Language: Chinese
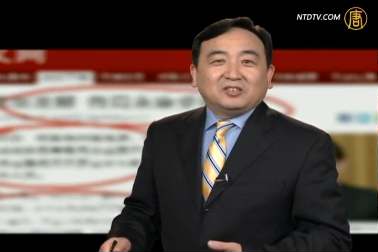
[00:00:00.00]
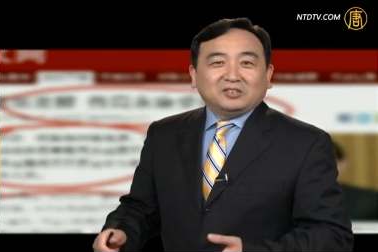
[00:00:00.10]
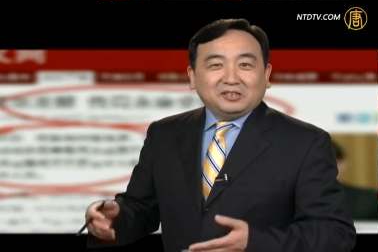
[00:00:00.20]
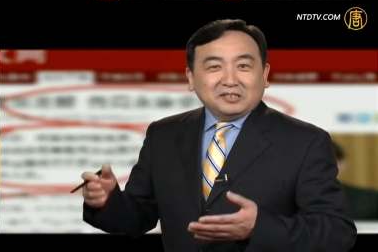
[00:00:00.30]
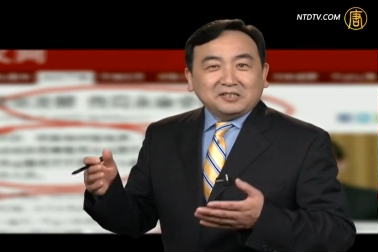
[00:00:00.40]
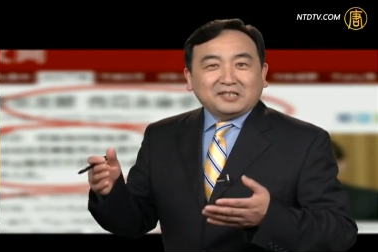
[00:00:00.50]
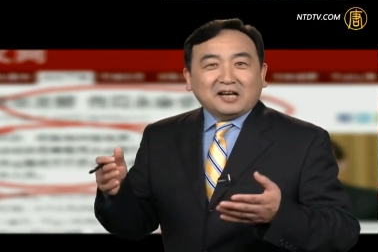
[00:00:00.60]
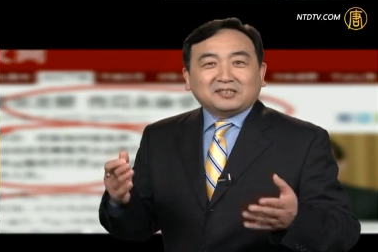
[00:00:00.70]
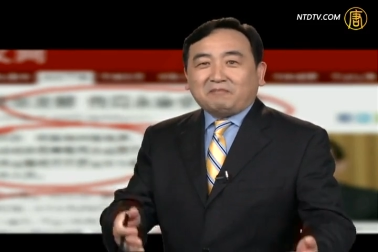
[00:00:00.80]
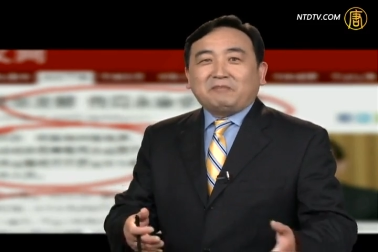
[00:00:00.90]
您
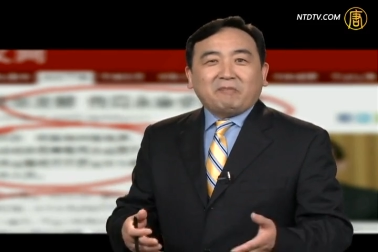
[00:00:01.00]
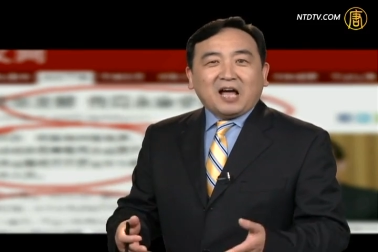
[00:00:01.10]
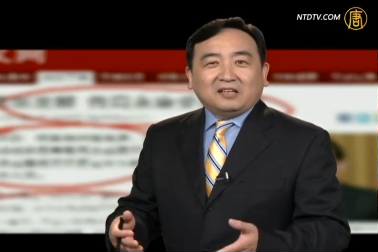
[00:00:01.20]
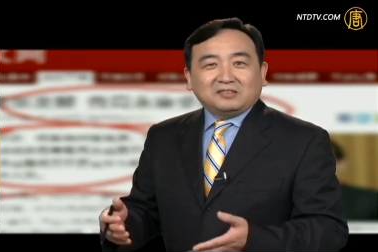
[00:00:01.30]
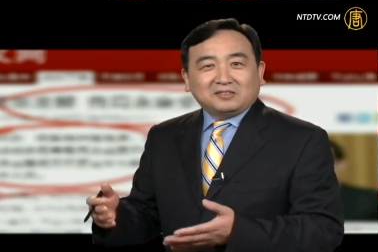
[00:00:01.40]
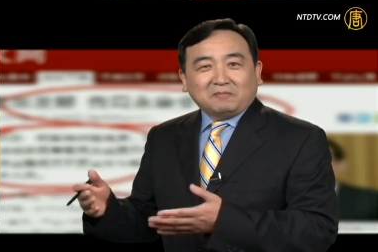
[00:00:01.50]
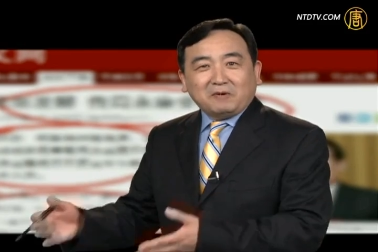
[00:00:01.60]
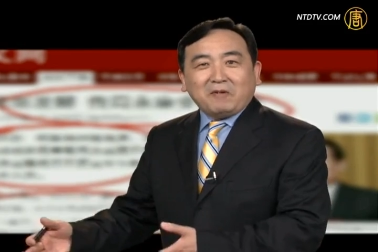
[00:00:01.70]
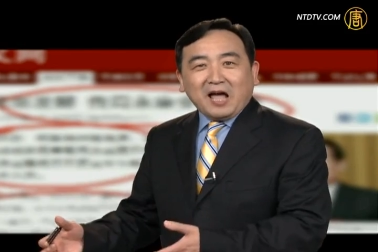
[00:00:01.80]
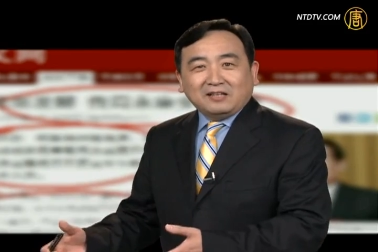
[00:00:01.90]
想怎么办怎
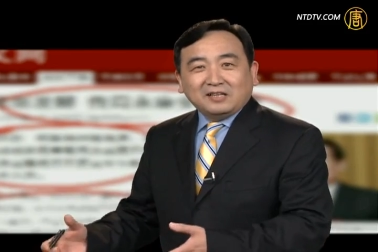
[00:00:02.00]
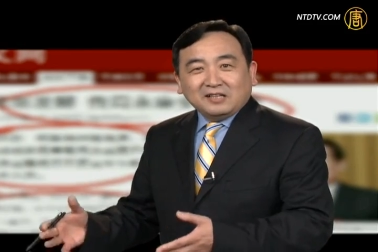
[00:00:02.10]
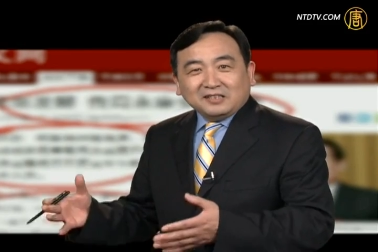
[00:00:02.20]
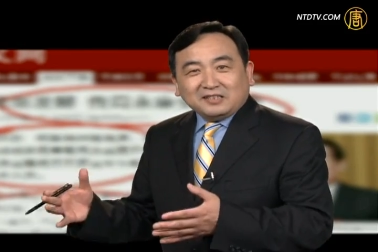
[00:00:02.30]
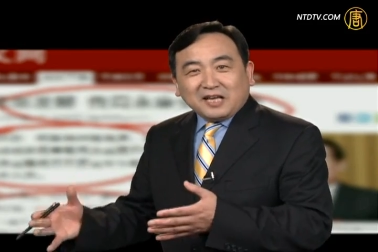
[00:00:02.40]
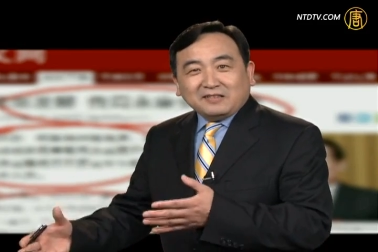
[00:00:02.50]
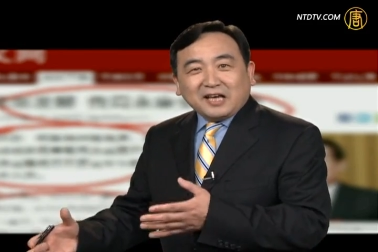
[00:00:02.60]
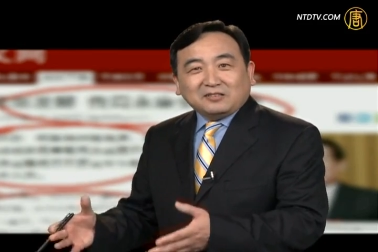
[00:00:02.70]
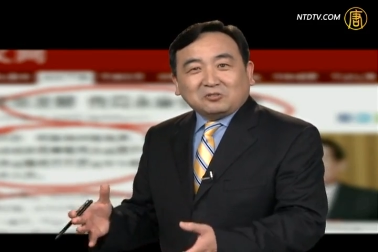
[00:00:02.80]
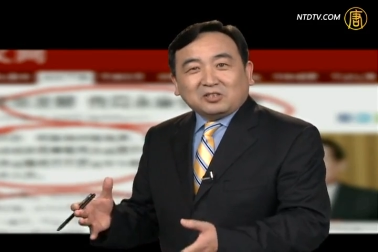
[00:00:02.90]
么办？现
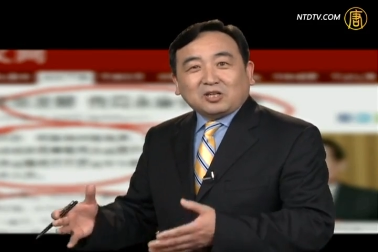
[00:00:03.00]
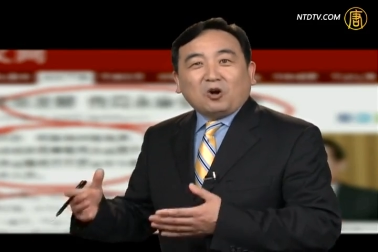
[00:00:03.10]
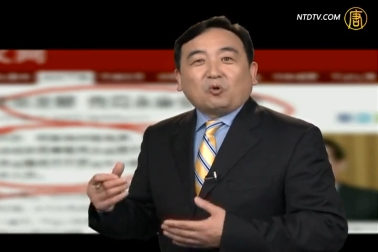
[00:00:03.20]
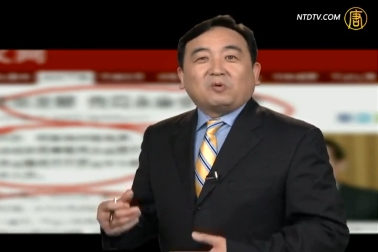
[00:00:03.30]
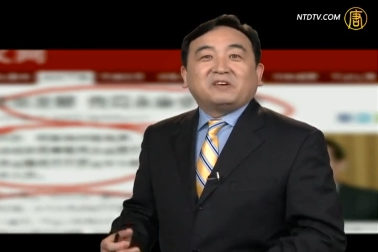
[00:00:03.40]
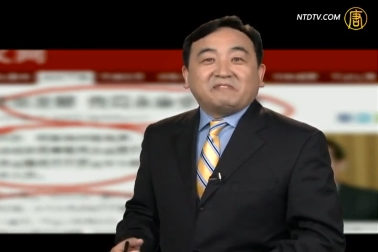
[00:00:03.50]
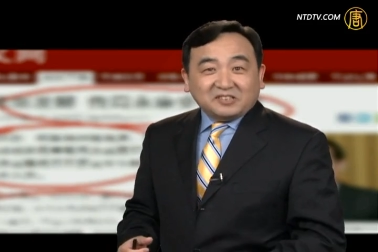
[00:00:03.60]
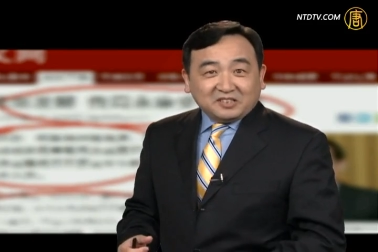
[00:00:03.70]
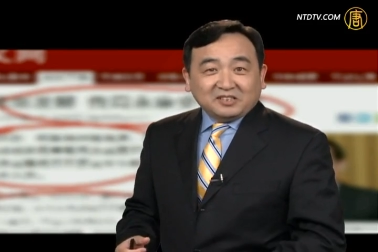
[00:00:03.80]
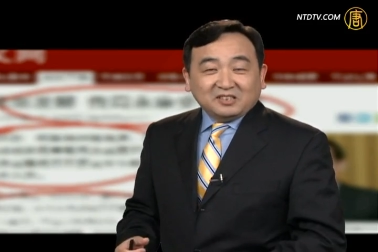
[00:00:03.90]
在就是口味
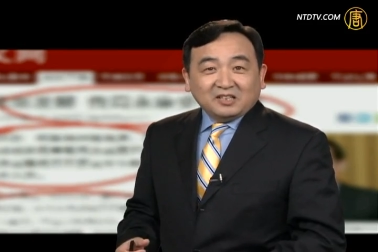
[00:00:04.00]
问题。